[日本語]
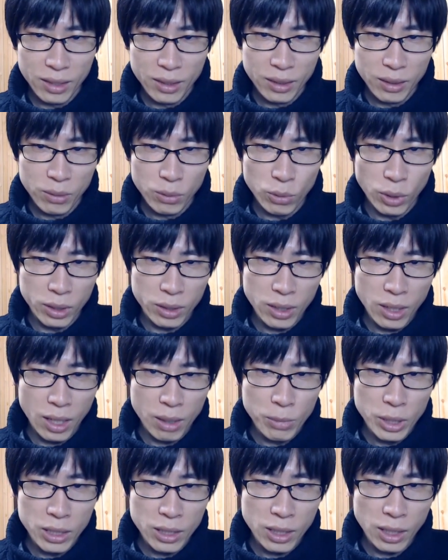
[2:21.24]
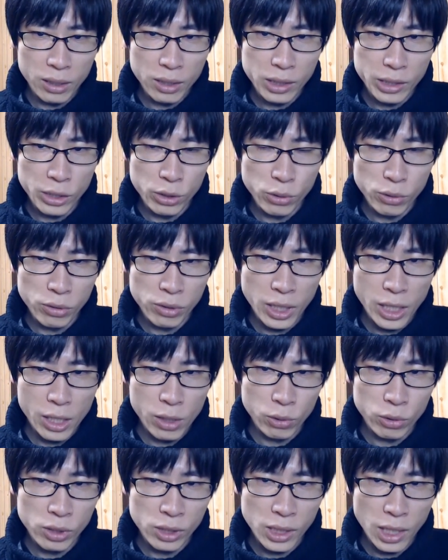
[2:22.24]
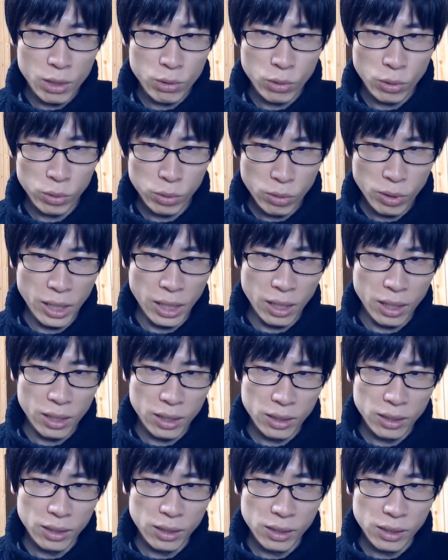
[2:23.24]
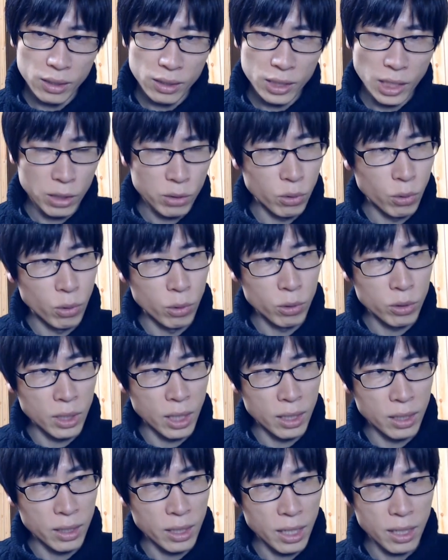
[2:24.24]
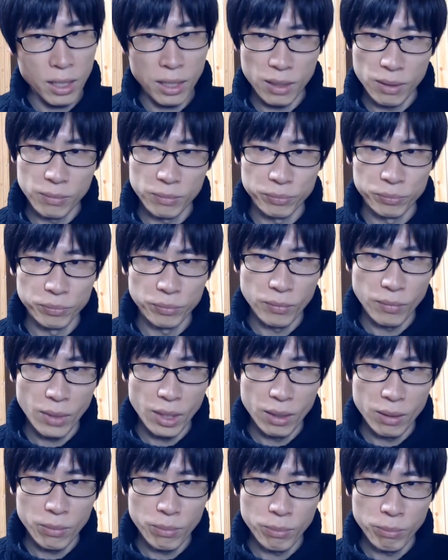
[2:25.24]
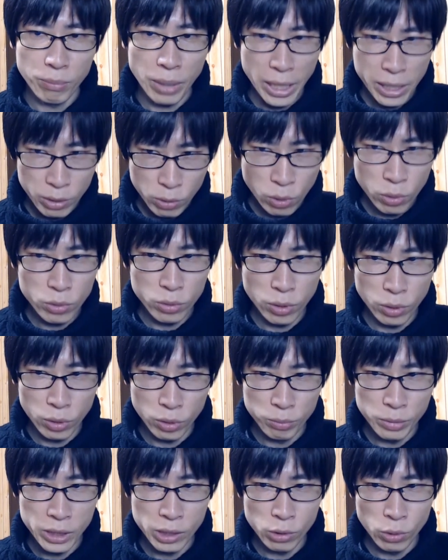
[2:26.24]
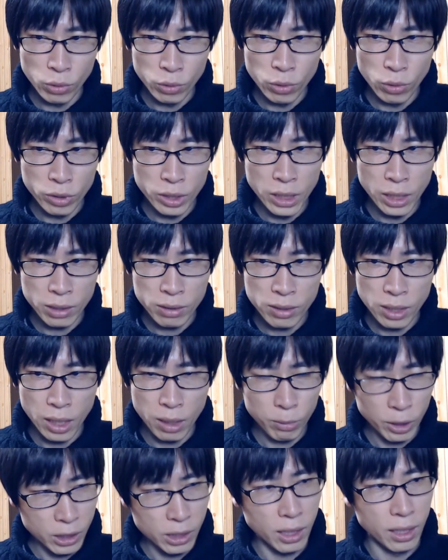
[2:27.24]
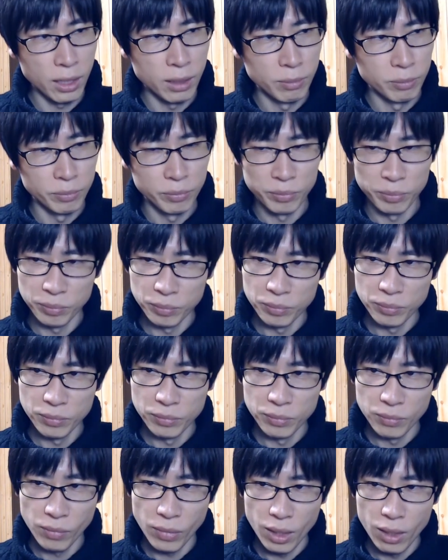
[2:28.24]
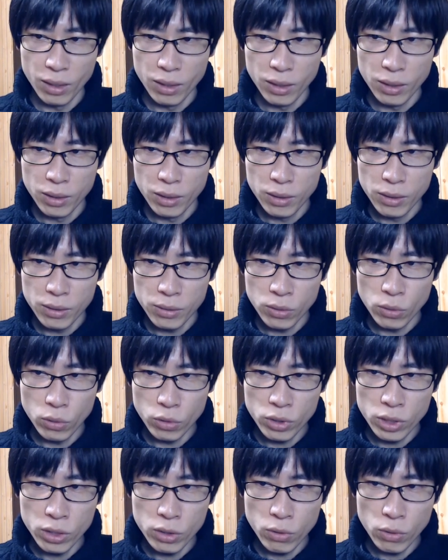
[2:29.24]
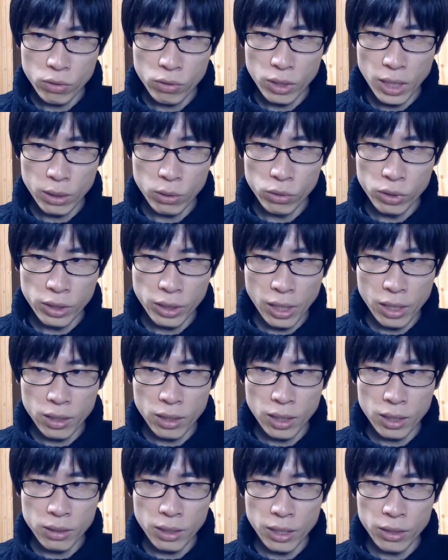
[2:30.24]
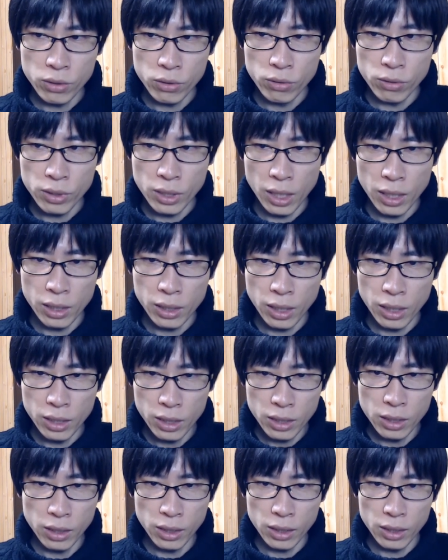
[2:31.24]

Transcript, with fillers: こうやってアメリカに忠誠を誓うことで釈放されて売国度の道を余儀なくされましたその貴族らの利権が世襲されていき